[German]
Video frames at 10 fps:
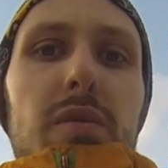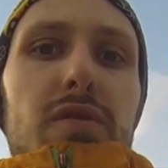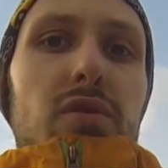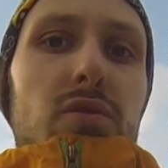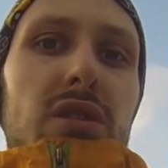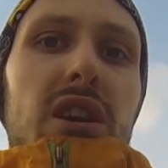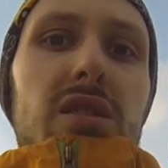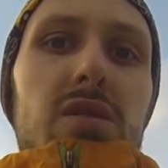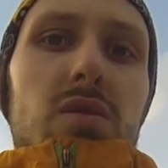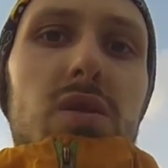immer von unten
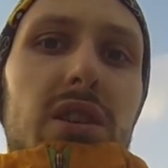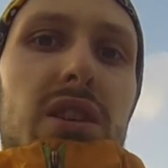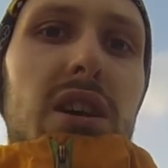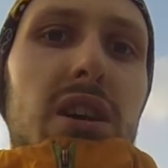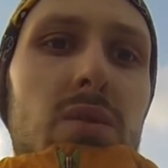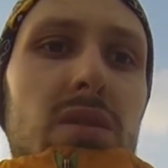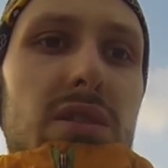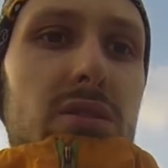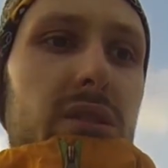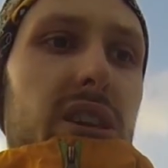ran zirkulieren kann und
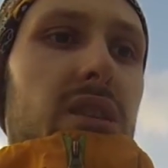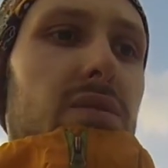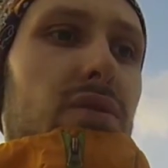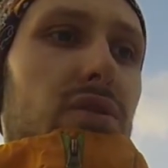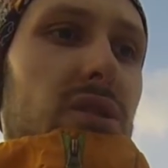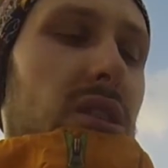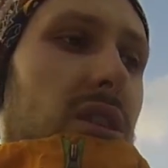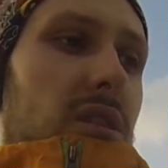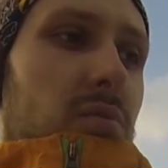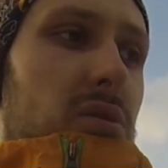sich da unten keine
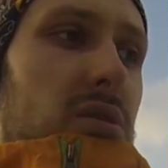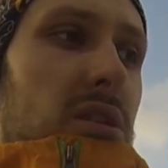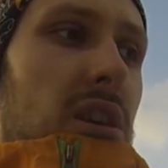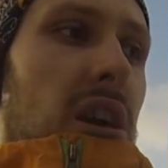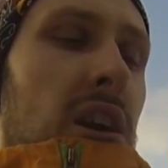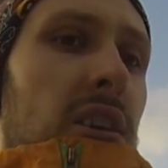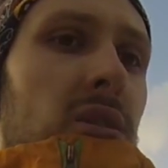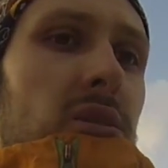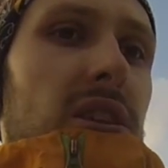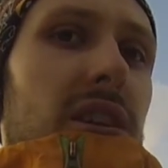Feuchtigkeit bildet
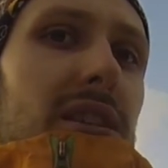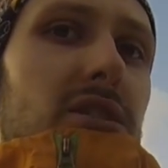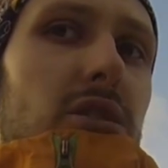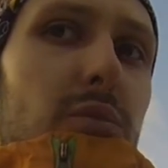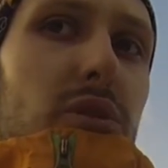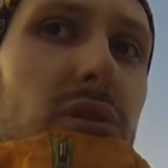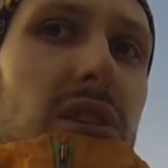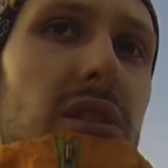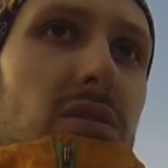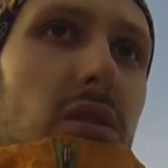und da kein Schimmel und
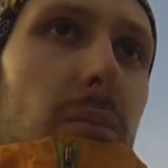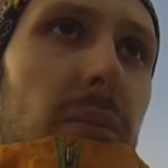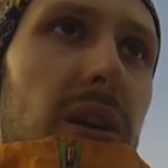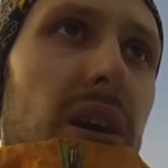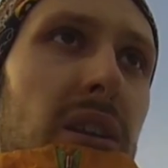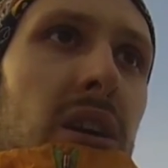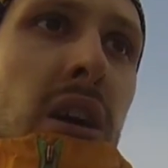nichts kommen kann.